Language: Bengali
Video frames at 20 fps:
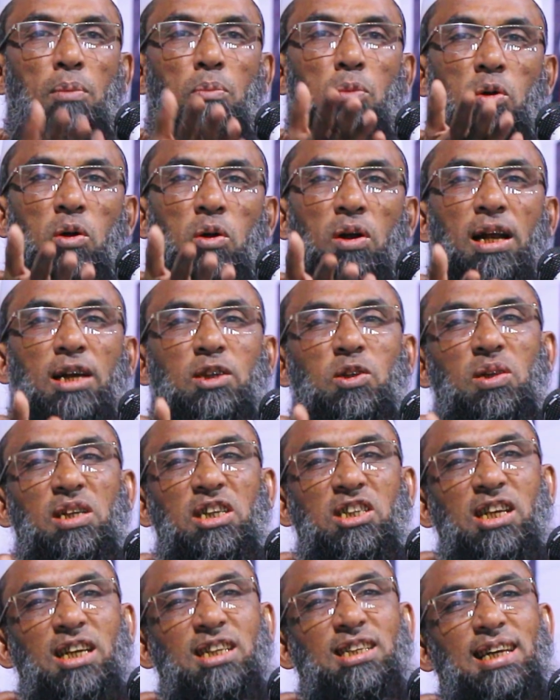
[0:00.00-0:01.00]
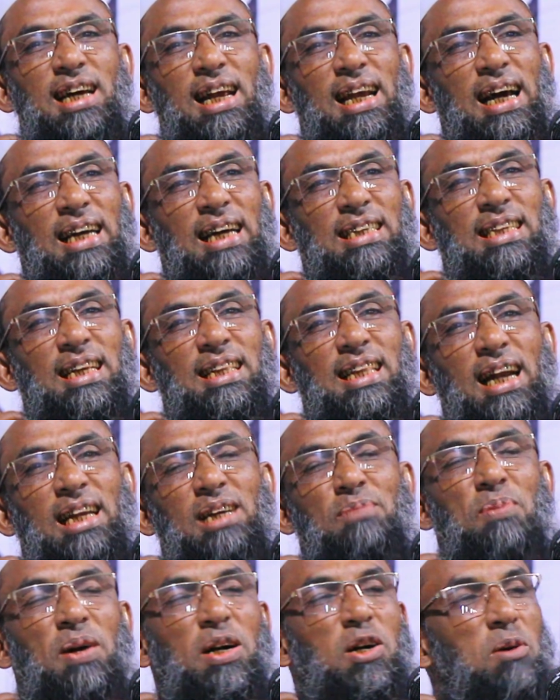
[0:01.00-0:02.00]
বুড়োরা যদি শেষকালে আইসে
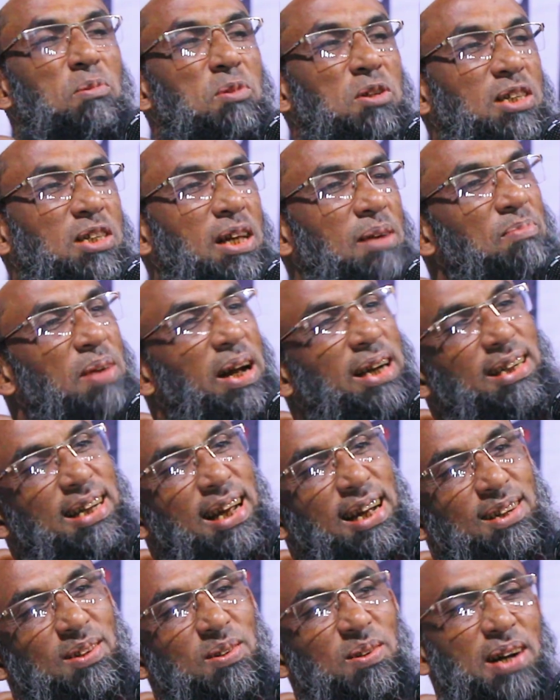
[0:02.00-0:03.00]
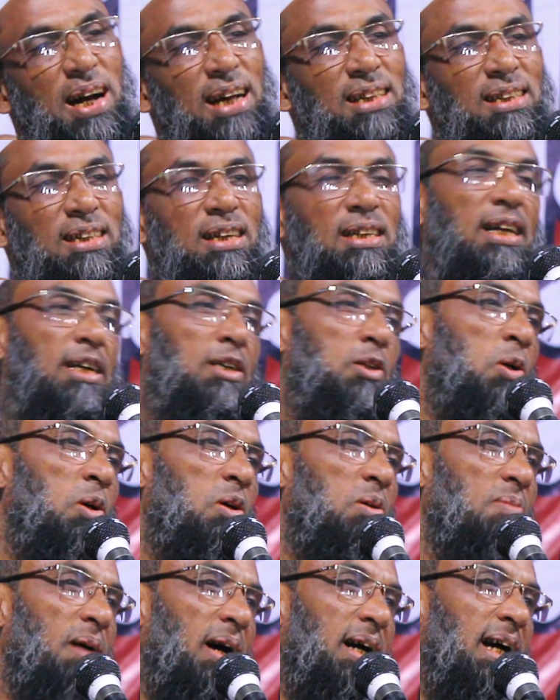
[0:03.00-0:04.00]
দাড়ি পাকা অবস্থায় ব্যাগটা একটু কান্দি দেয়
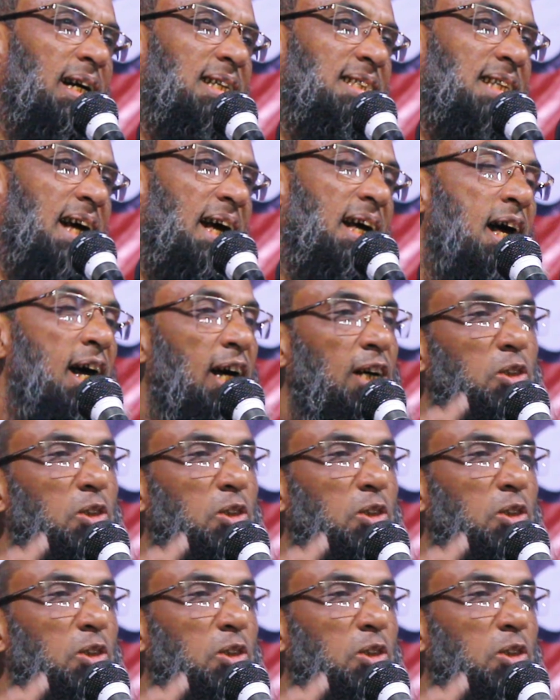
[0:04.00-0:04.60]
ঠোঁট বাঁকায় যায়